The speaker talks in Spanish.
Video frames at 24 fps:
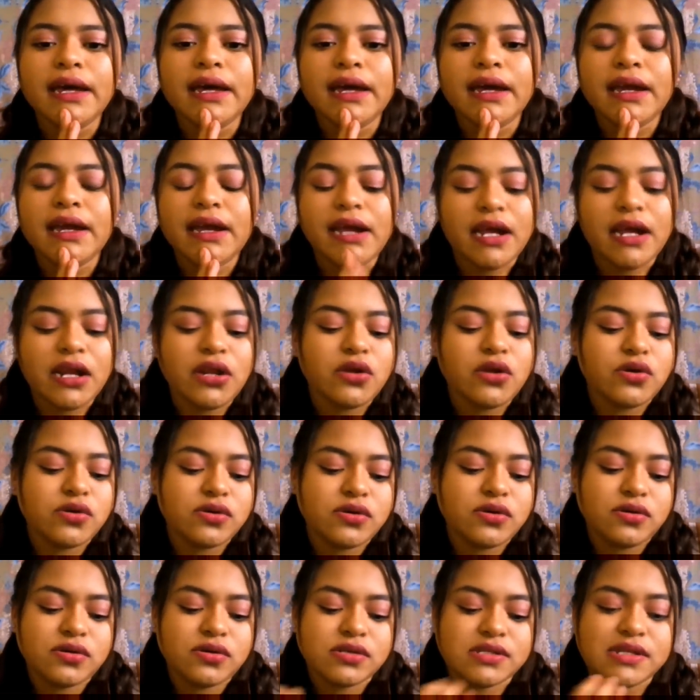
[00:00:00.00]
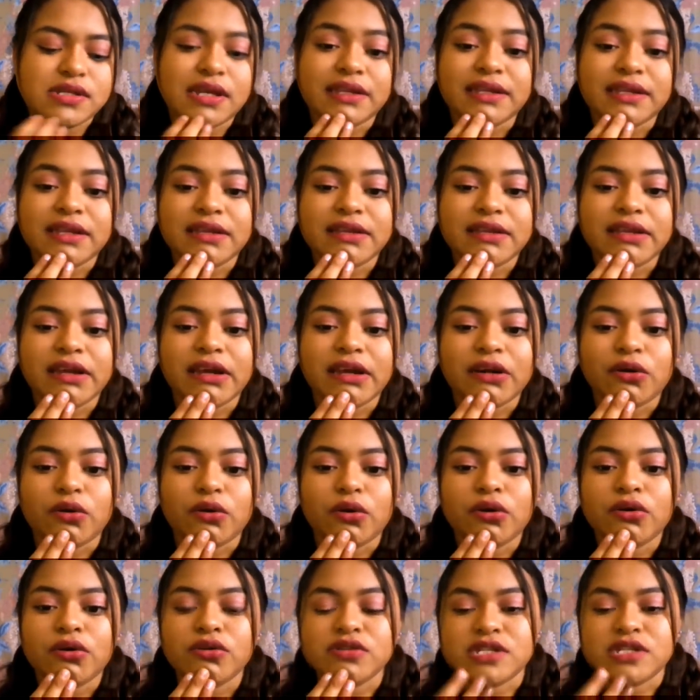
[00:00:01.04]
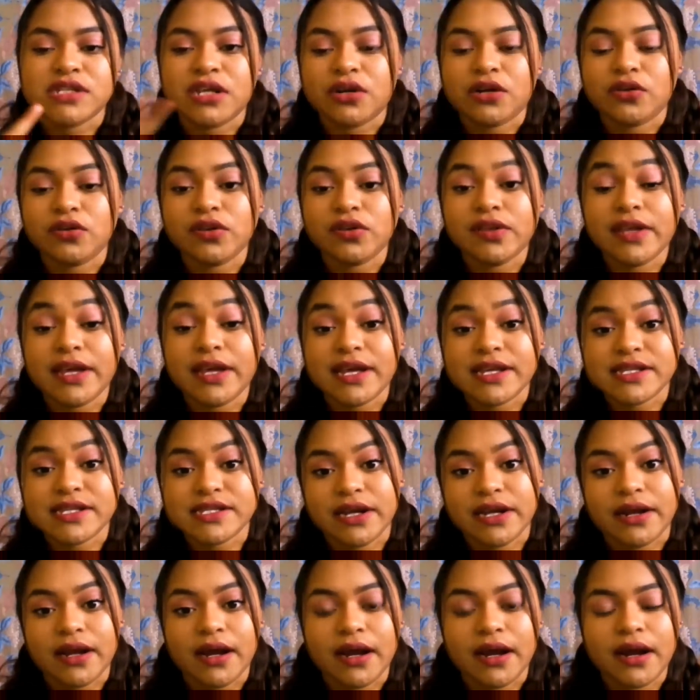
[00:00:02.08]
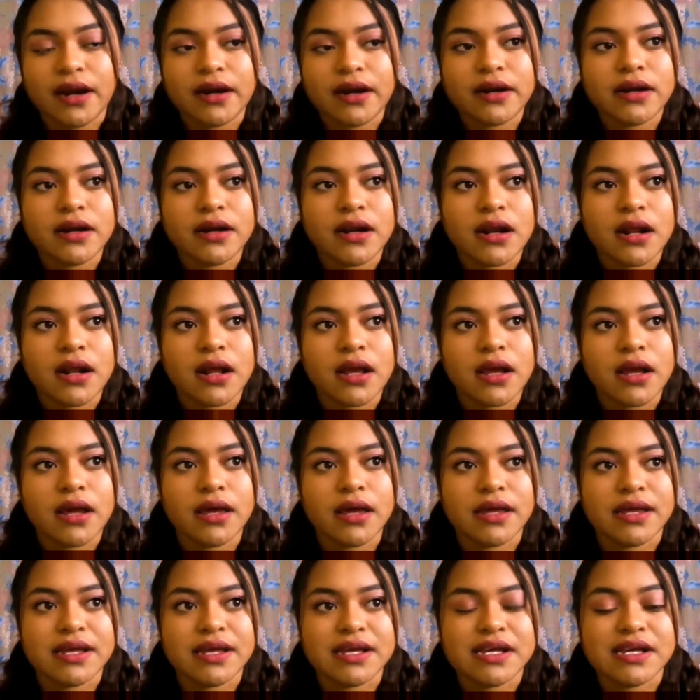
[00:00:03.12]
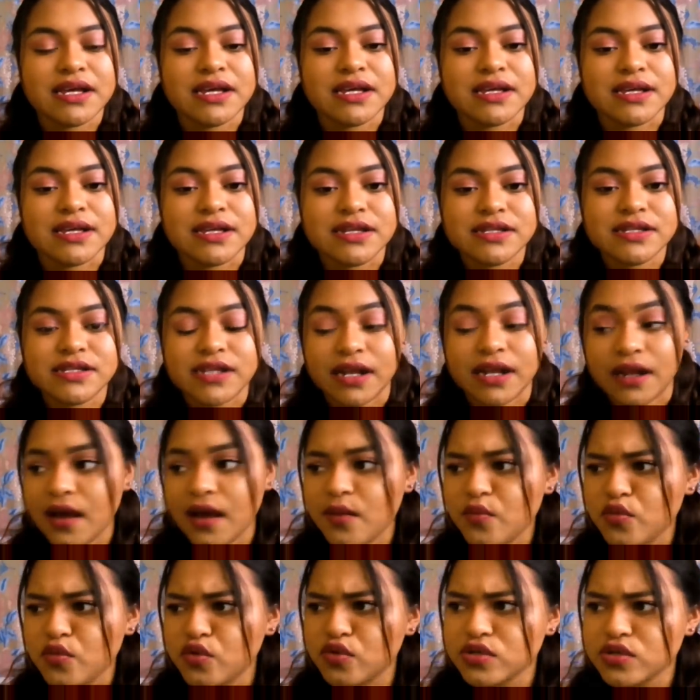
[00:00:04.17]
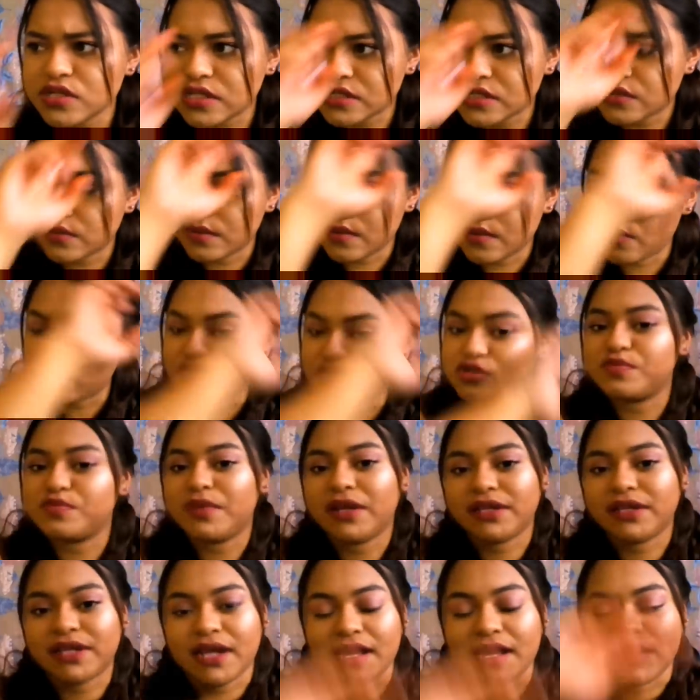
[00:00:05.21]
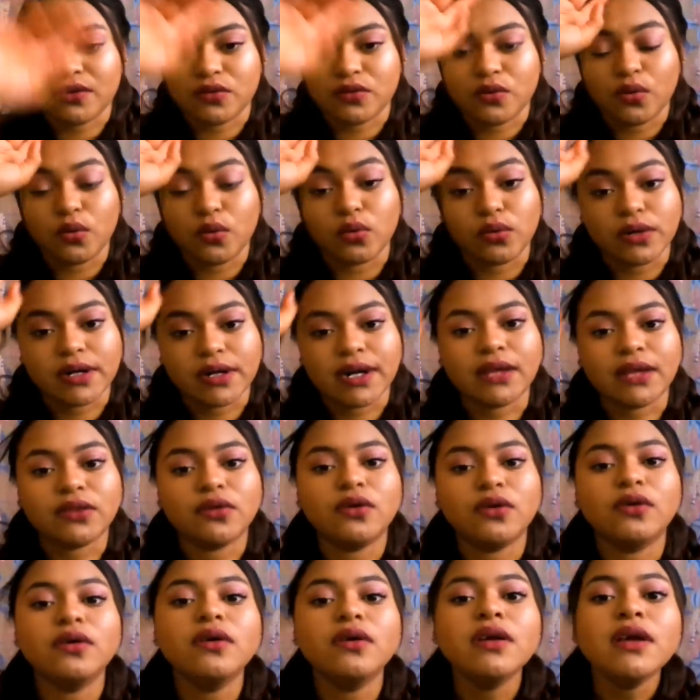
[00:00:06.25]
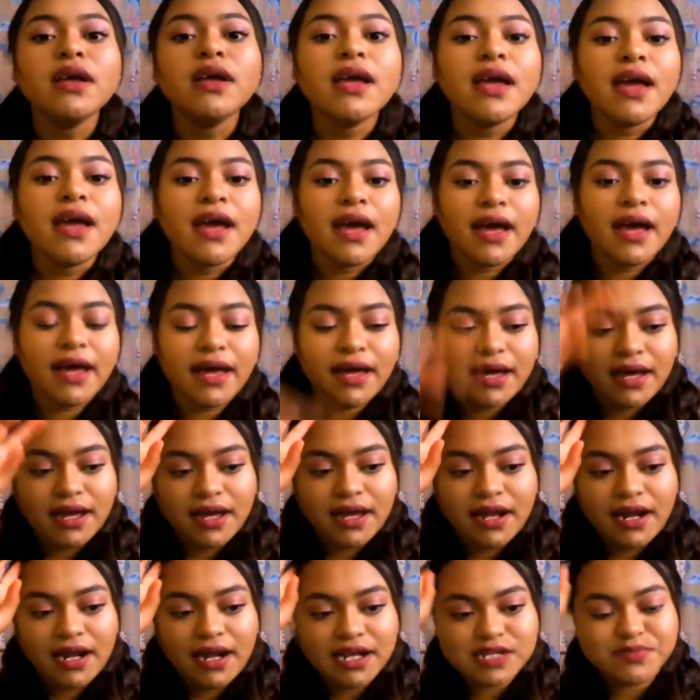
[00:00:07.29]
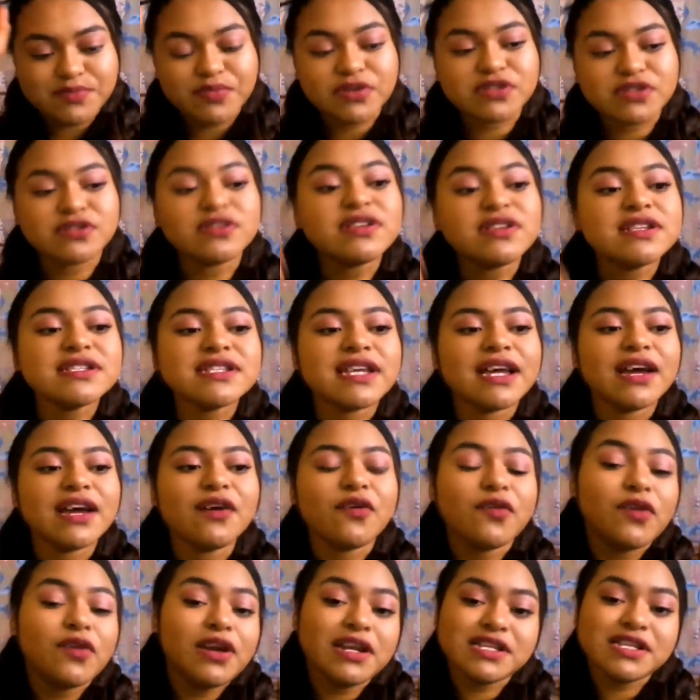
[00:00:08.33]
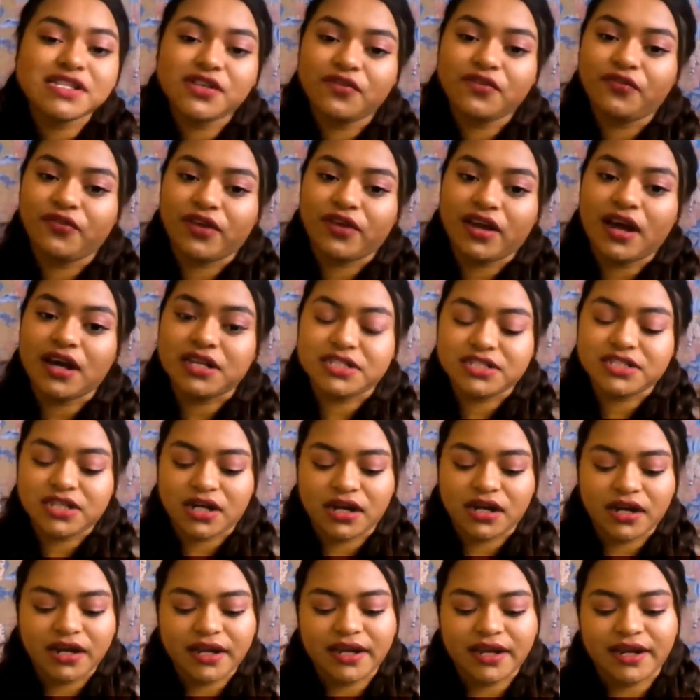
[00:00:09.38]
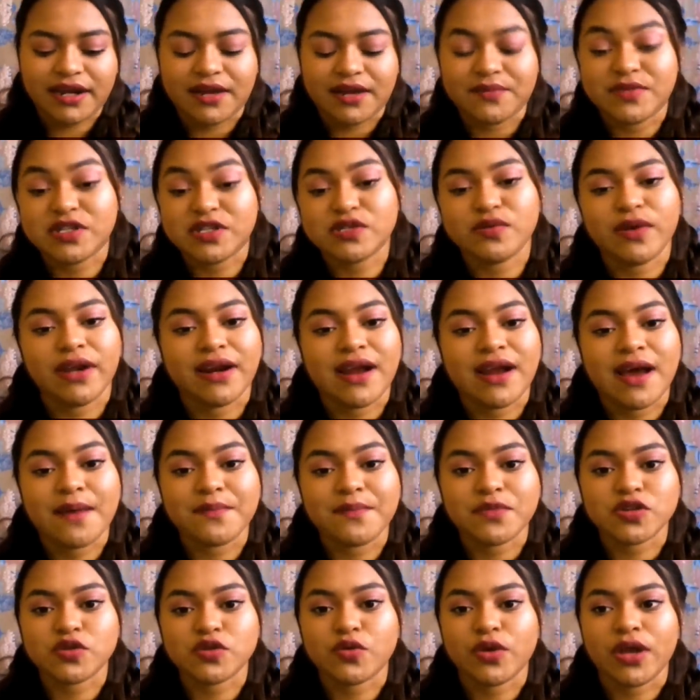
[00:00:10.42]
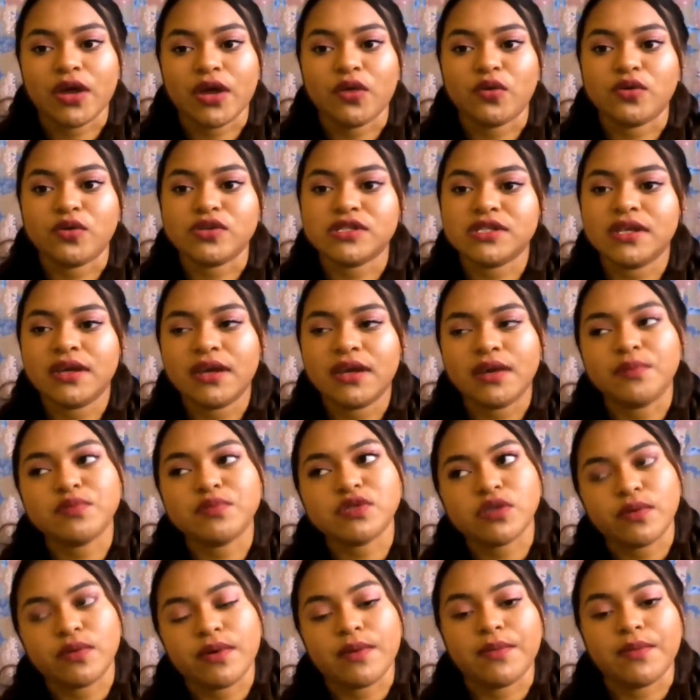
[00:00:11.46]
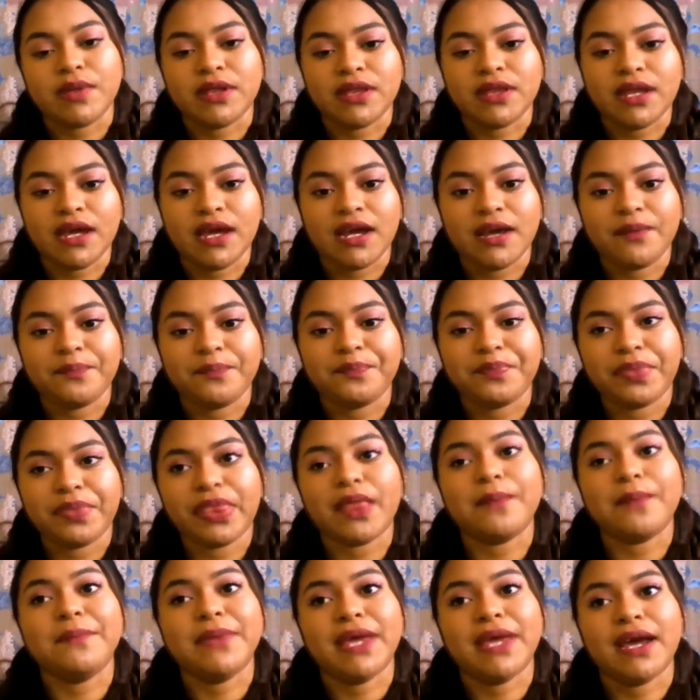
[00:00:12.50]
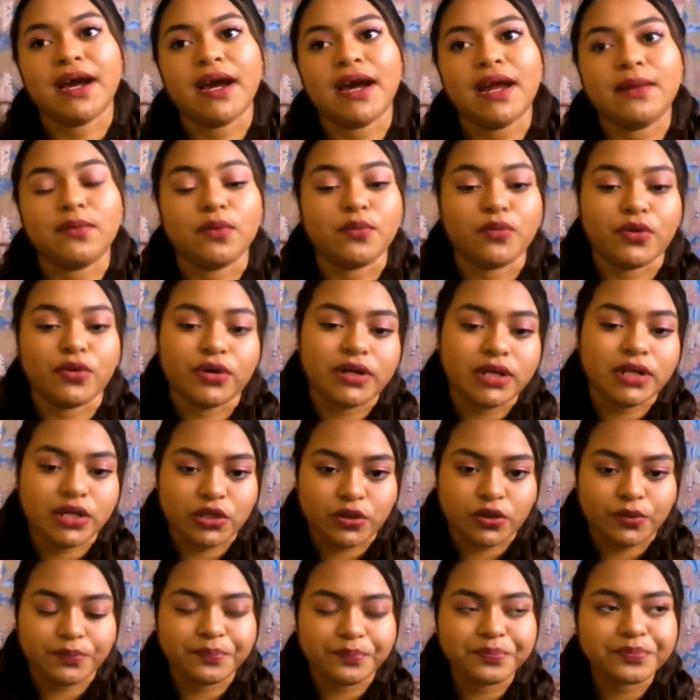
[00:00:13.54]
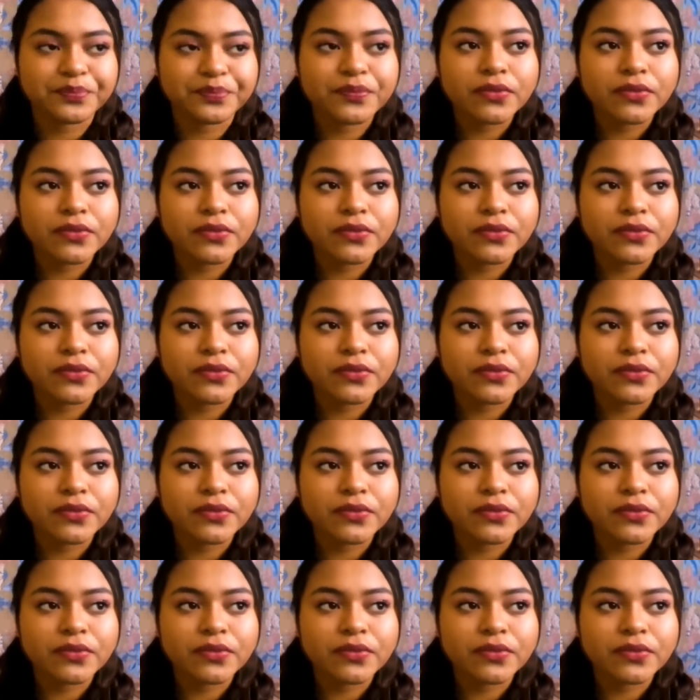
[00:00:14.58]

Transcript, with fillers: Eh, nos atendieron, nos dieron de cenar, eh, cenamos, estuvimos platicando un rato. Eh, las personas con las que fui allá eran mi suegra, mis cuñados y pues obviamente mi hija, el bombón y yo.